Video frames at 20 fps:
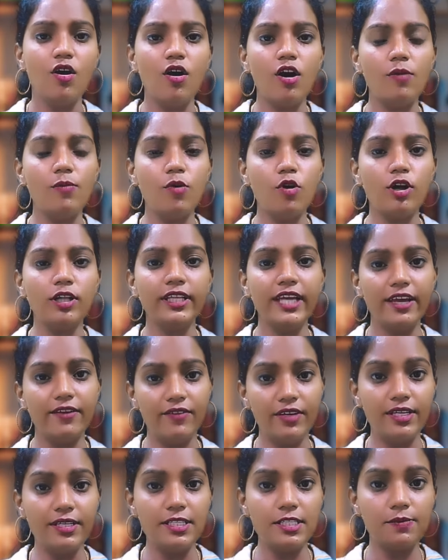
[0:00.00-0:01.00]
और बहुत
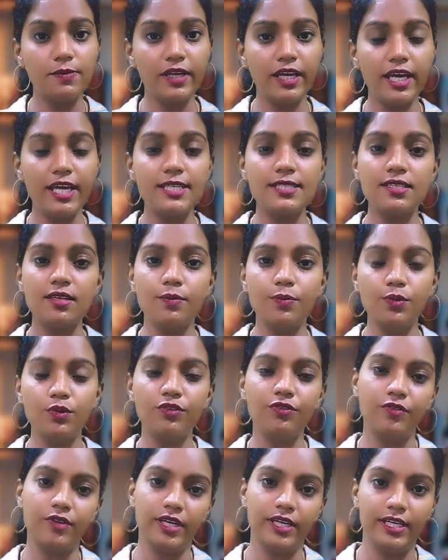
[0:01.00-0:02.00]
एविडेंस भी है इसे
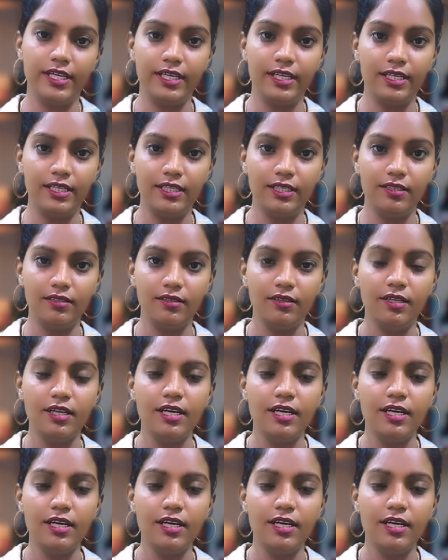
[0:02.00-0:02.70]
प्रूव करने के लिए